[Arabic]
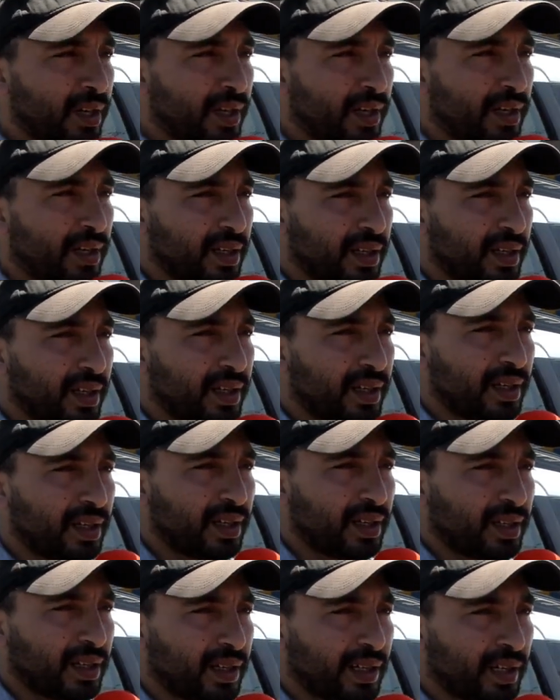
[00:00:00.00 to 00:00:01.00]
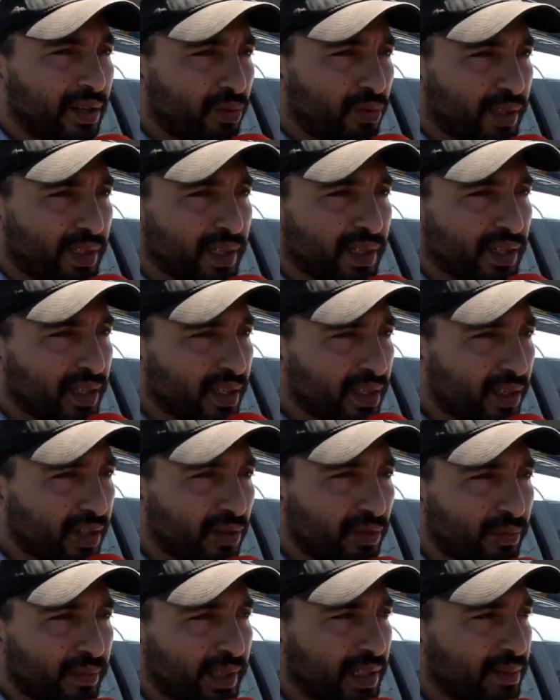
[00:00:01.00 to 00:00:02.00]
آه الاخوان ديالنا
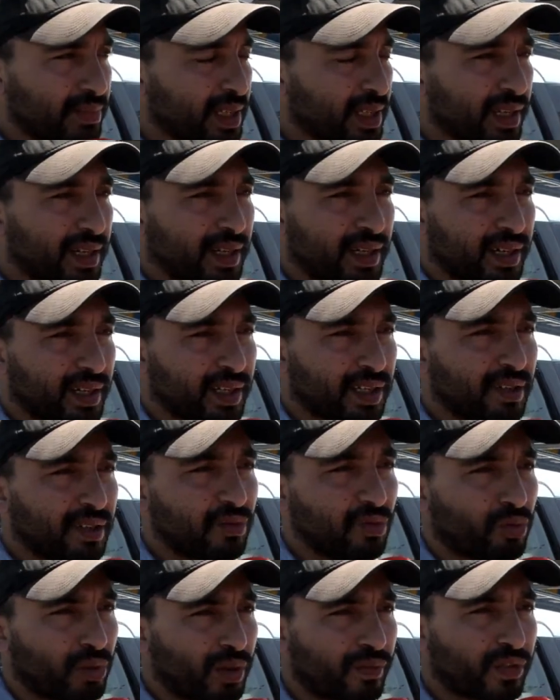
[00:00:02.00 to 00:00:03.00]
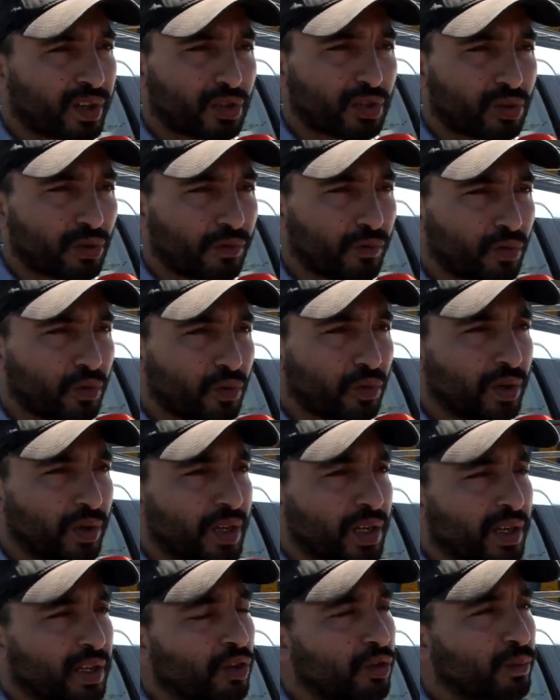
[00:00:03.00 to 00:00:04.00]
تضروا من هذه المساله هذه وكيف كتشوفوا
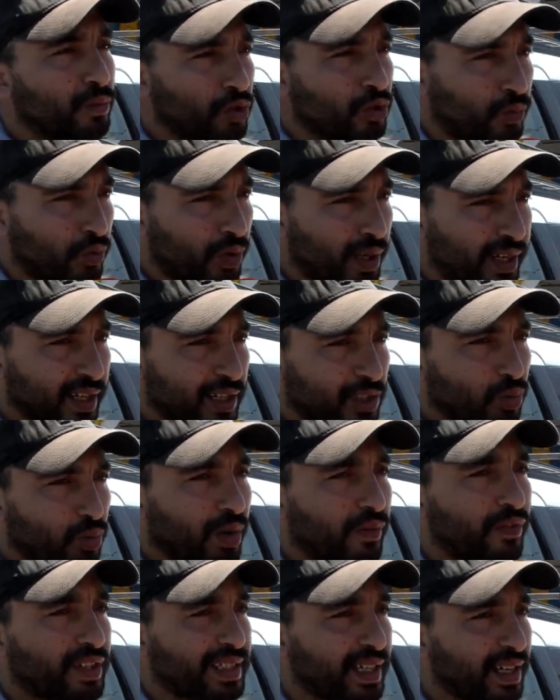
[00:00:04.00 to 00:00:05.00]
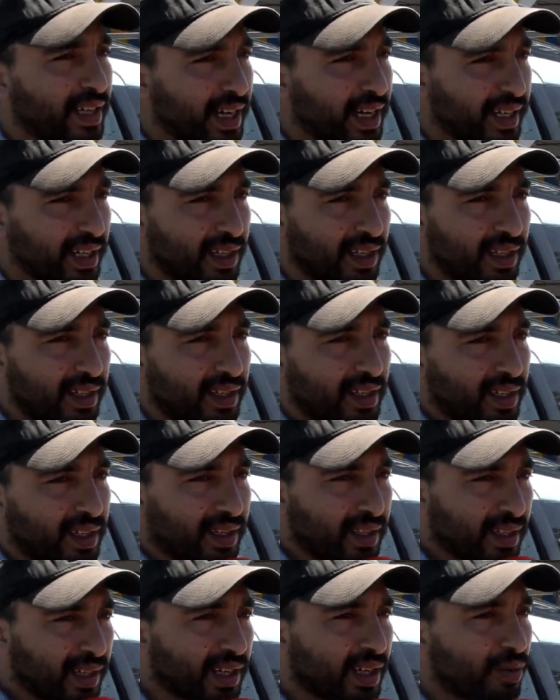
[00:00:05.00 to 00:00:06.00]
يوم الجمعه كانت وقفه تلقائيه
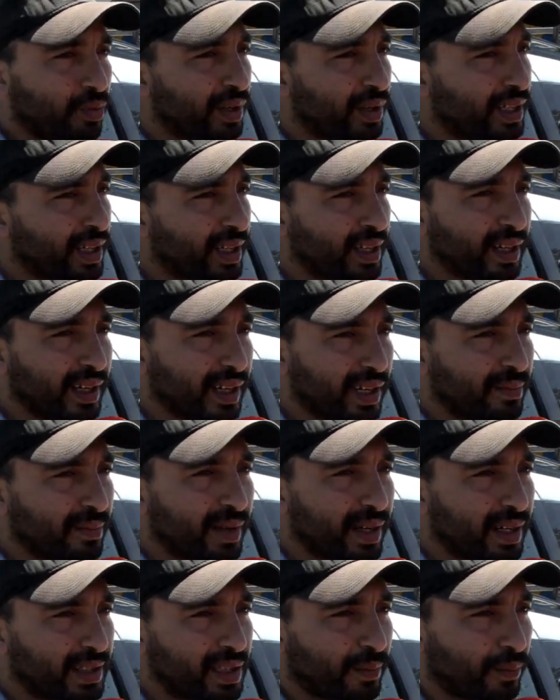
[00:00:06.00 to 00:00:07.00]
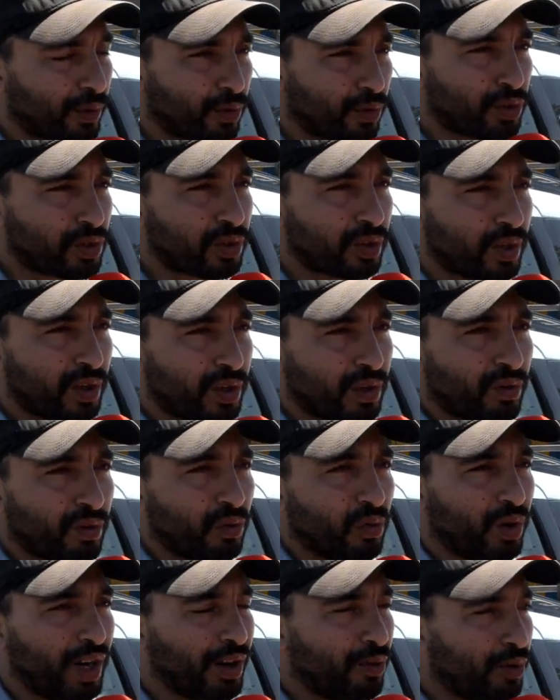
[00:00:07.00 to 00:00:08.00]
للاخوان ديالنا اللي ما صبروش
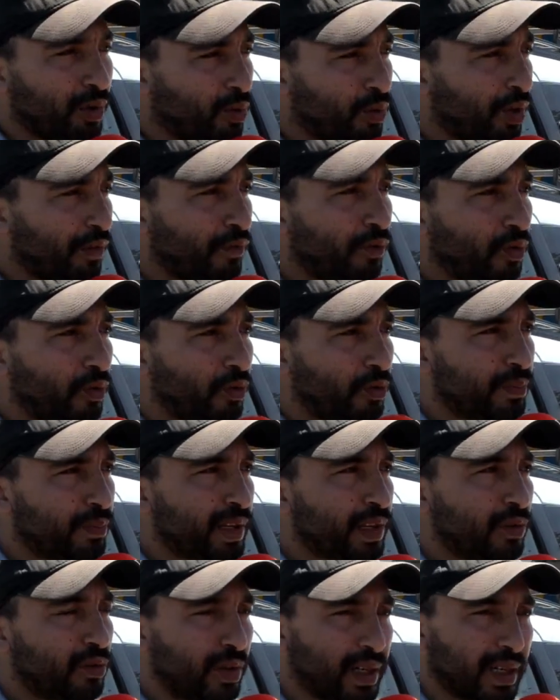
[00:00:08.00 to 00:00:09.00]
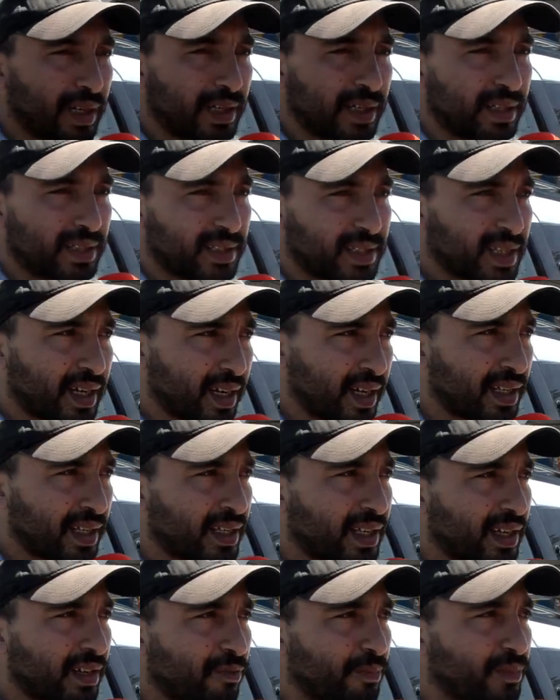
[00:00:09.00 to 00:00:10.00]
وحاولوا يوقفوا وبينوا على السخط
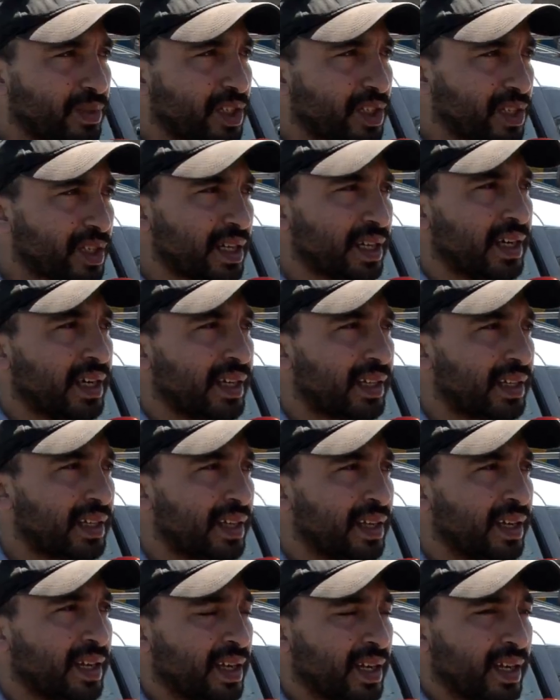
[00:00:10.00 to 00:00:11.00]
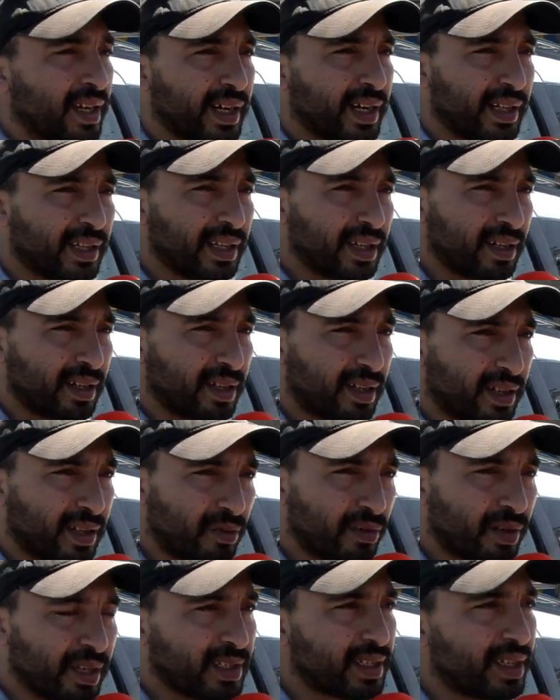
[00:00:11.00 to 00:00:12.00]
ديالهم تجاه هاد هاد
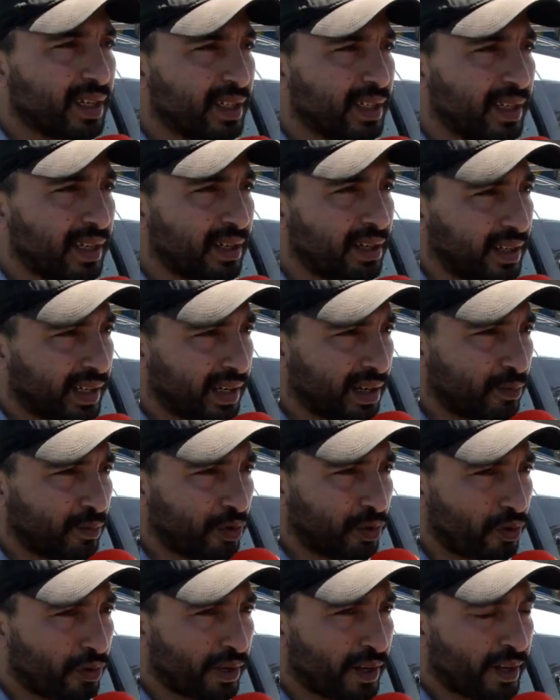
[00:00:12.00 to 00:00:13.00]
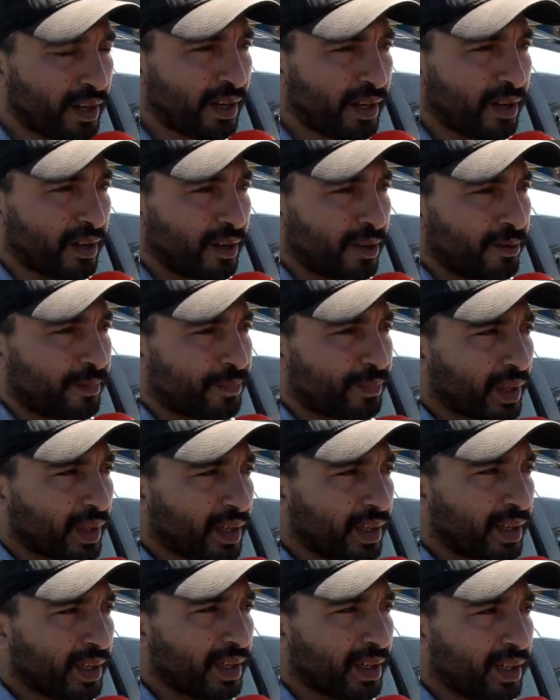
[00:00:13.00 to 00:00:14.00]
الرؤساء ديال ديال المرور
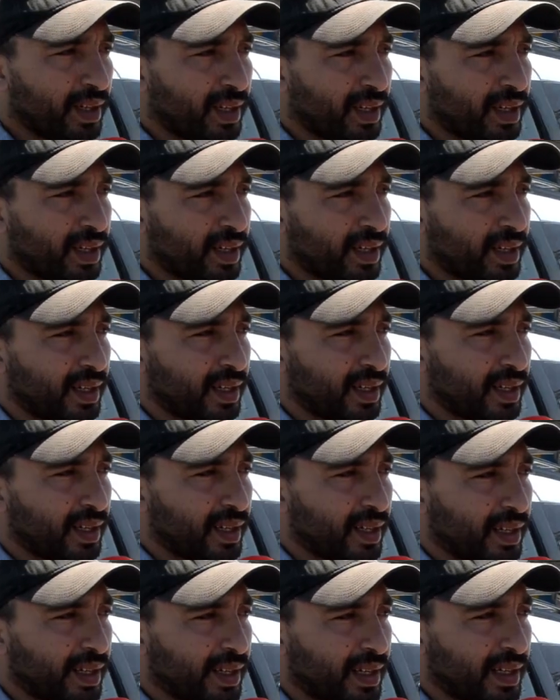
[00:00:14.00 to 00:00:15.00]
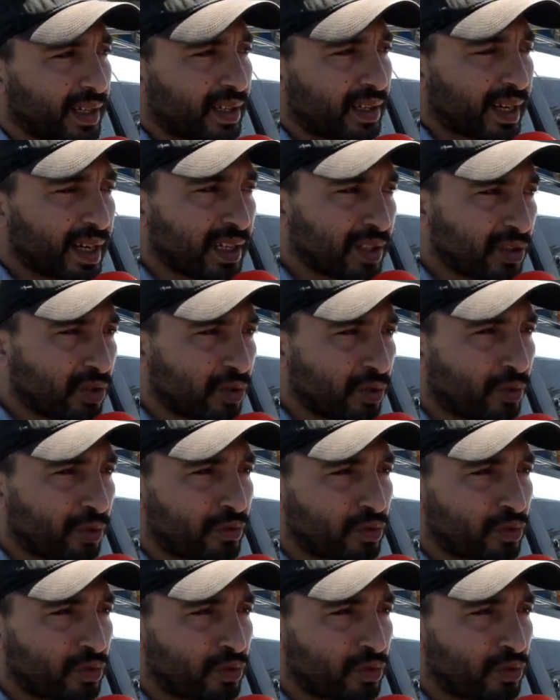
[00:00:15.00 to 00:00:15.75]
آه كانت الظروف